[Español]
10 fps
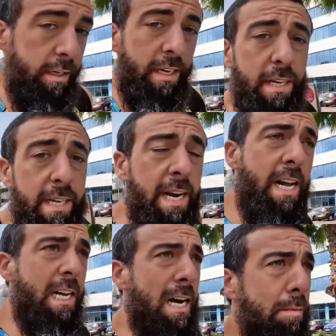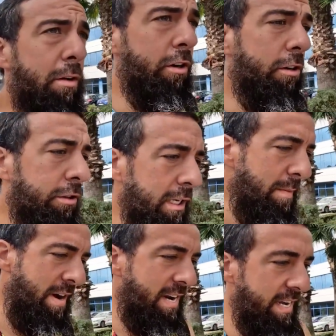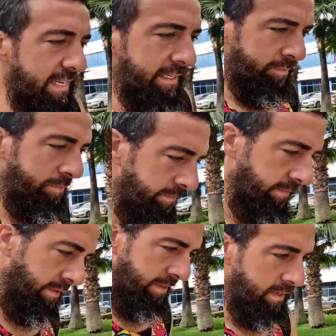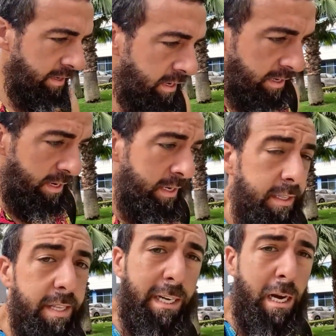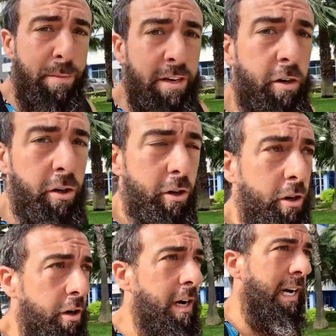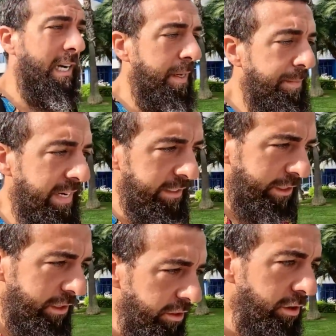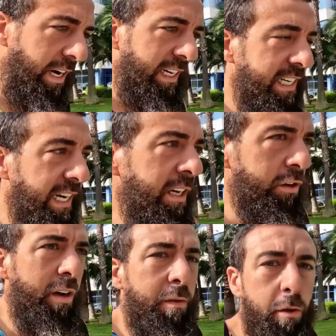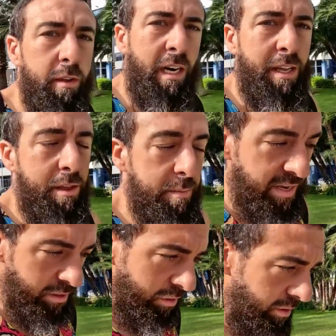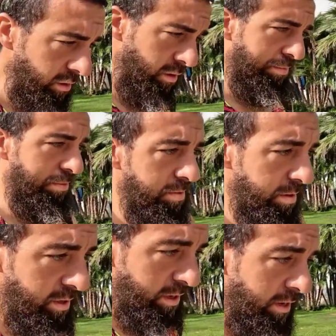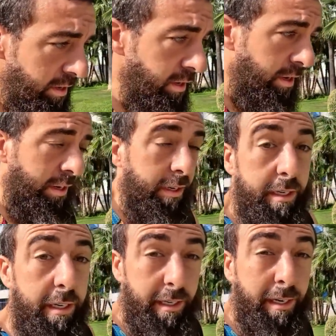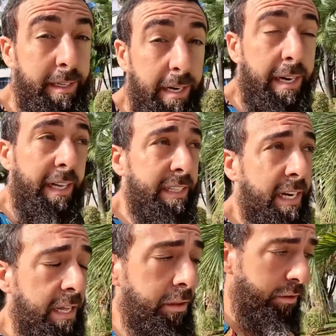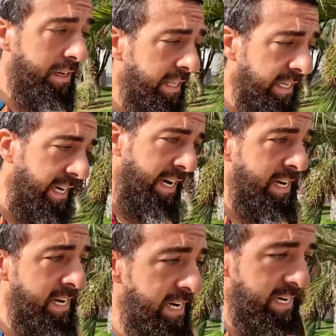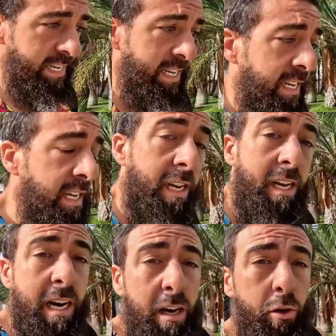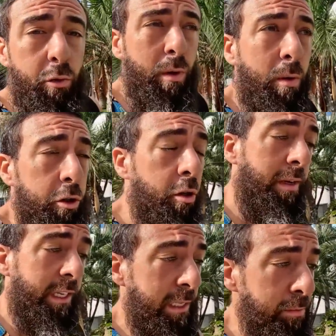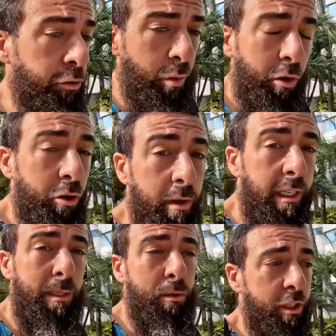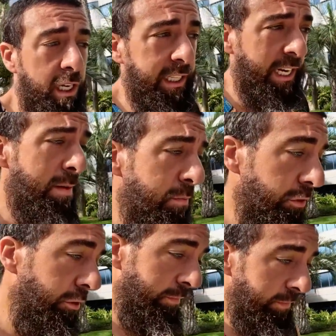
Y aquí arrancamos semana, ¿eh? De camino al gimnasio, a seguir con el fortalecimiento y a seguir entrenando ya de cara a los nuevos objetivos o a los objetivos que tenemos.